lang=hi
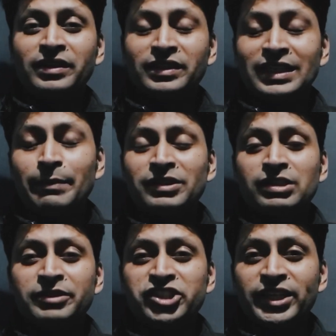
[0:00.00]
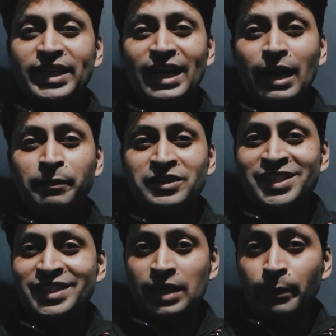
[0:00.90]
ये मत समझिए कि आप किसी
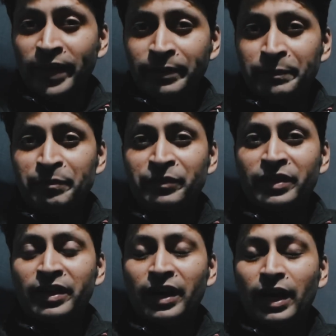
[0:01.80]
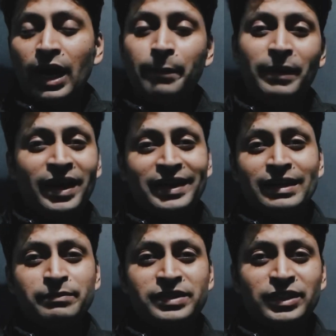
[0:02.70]
से कम हैं आप
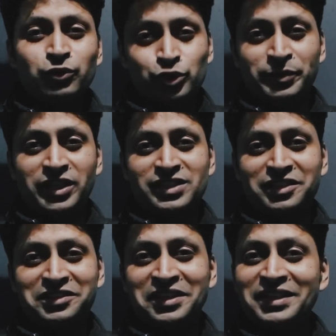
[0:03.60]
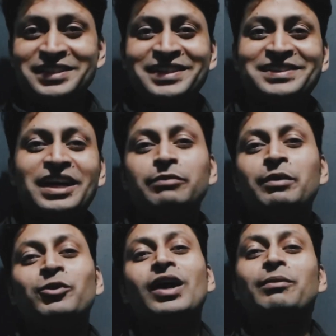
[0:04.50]
आराम से कुछ भी कर सकते हैं किसी के साथ
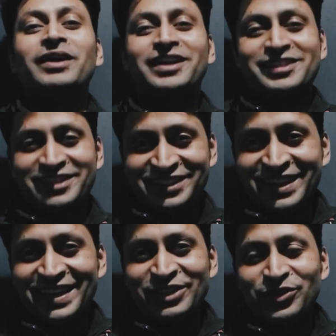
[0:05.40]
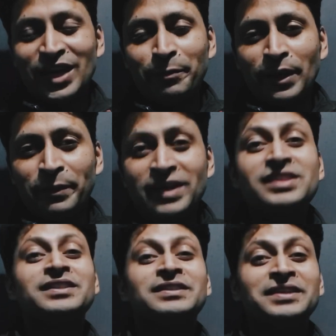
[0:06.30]
भी मुकाबला कर सकते हैं क्योंकि आपके
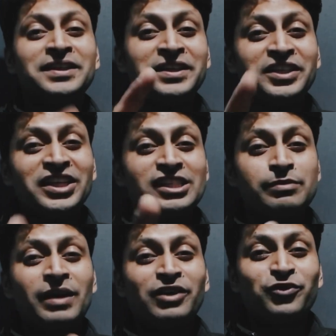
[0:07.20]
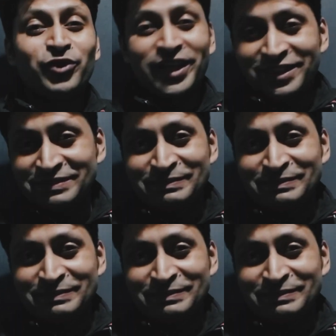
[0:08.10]
पास ये स्मार्टफोन है